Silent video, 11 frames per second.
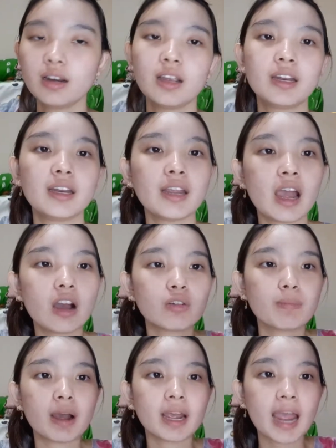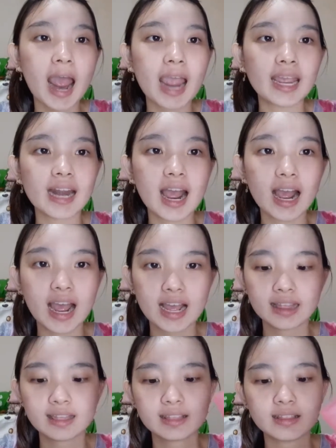Dan ini aku pakai air hangat.